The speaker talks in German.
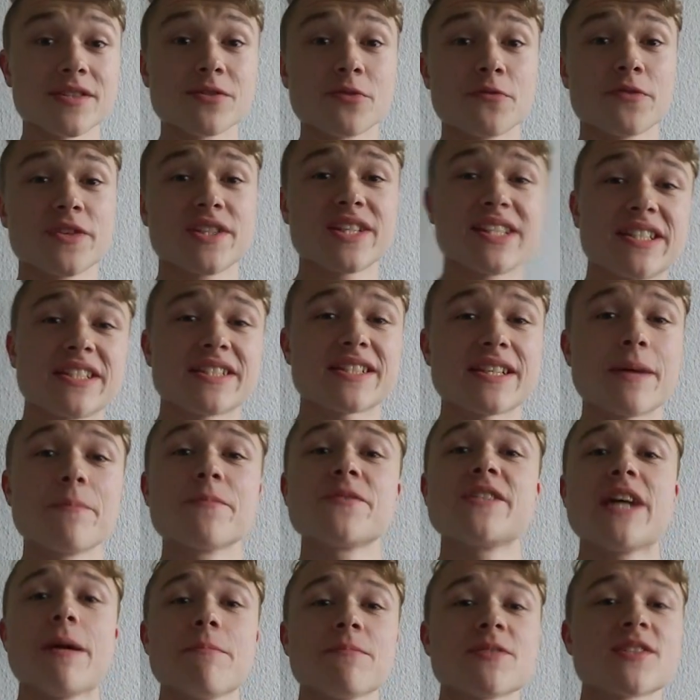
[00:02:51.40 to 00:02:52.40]
So, wir sind jetzt
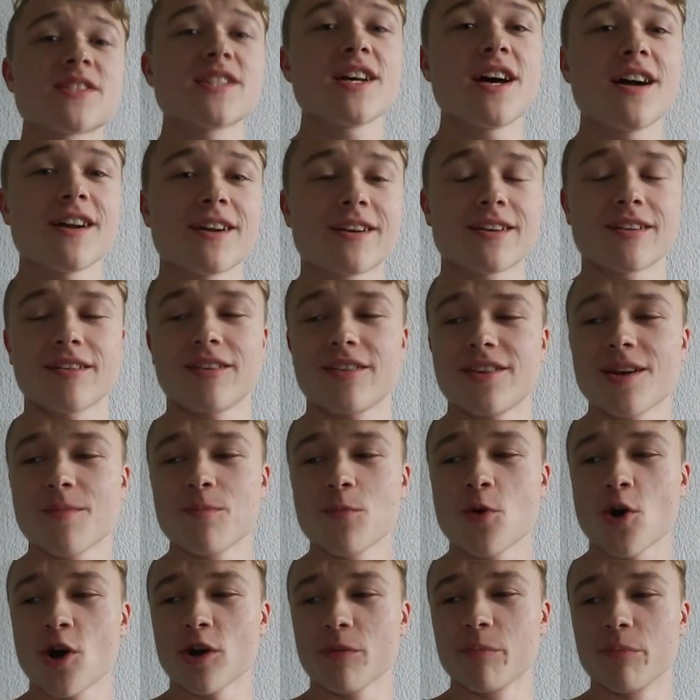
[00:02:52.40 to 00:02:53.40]
am Samstag, der
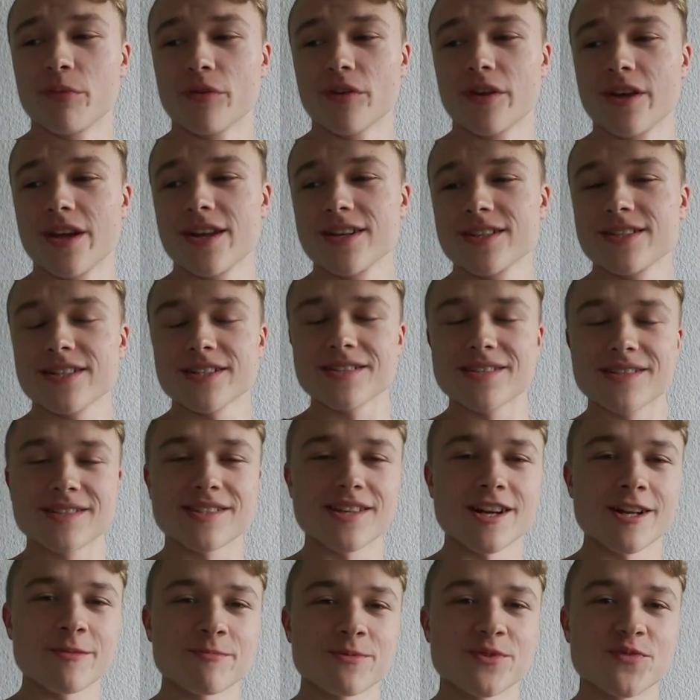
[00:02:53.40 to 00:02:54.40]
Morgen beginnt, es
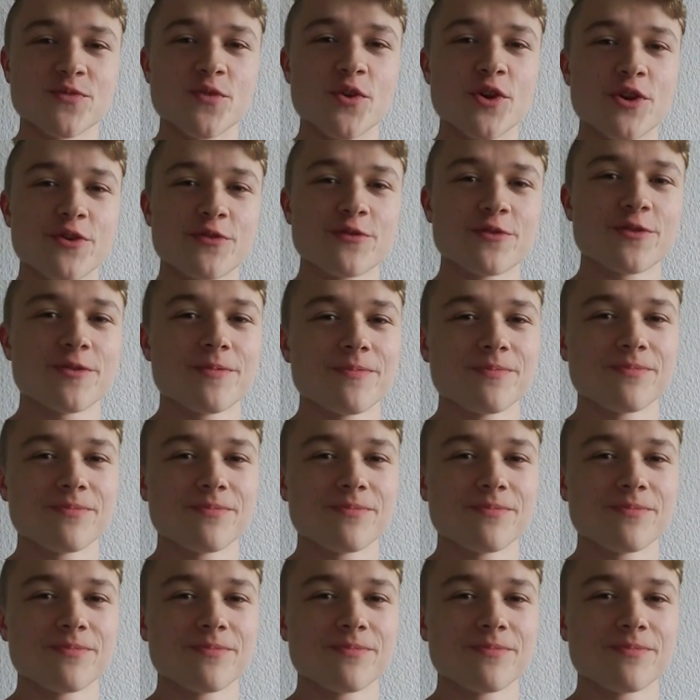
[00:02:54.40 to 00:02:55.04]
ist halb zwölf.